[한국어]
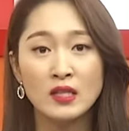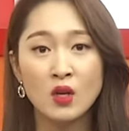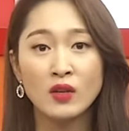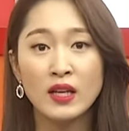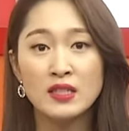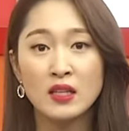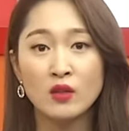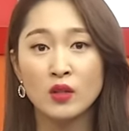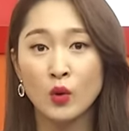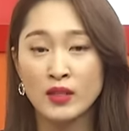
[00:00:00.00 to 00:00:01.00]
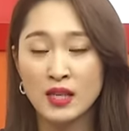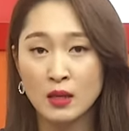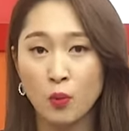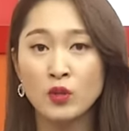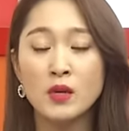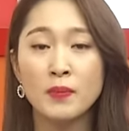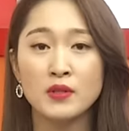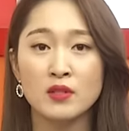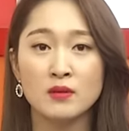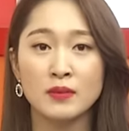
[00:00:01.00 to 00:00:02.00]
청약 자격이 굉장히
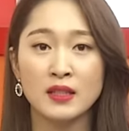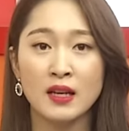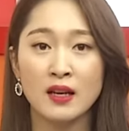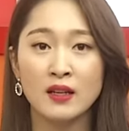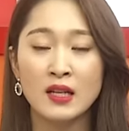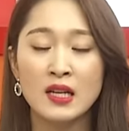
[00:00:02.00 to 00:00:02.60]
복잡해졌습니다.